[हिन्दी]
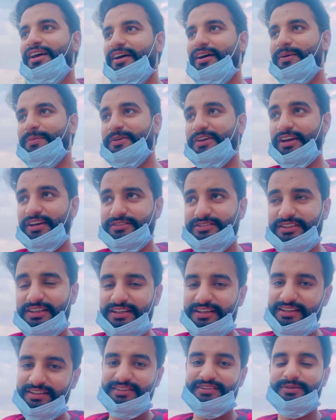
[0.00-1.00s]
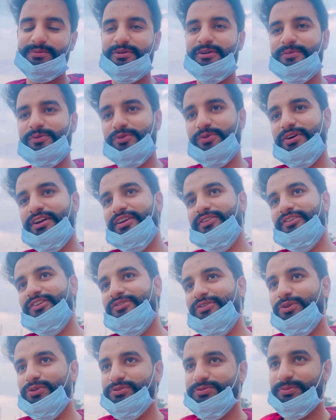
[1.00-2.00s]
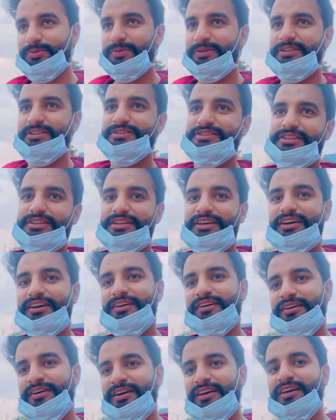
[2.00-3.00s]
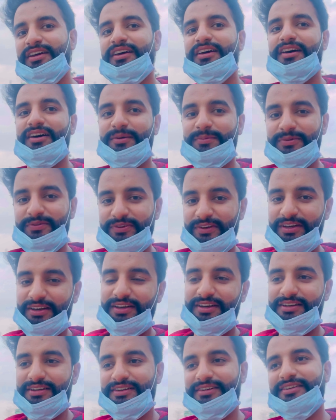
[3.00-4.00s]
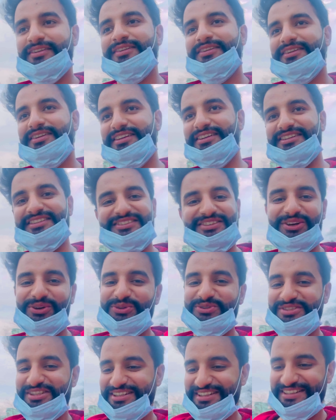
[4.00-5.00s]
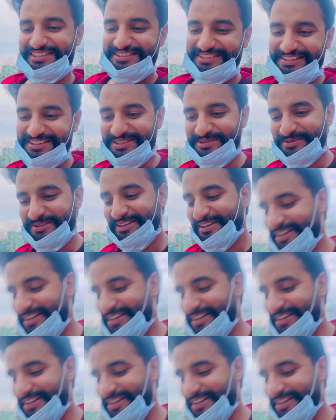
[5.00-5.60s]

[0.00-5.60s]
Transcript: अब क्या चल रहा है ये सब आपको आने वाले ब्लॉग्स में पता चल जाएगा अभी फ़िलहाल ये डिस्क्लोज नहीं करना चाहते हम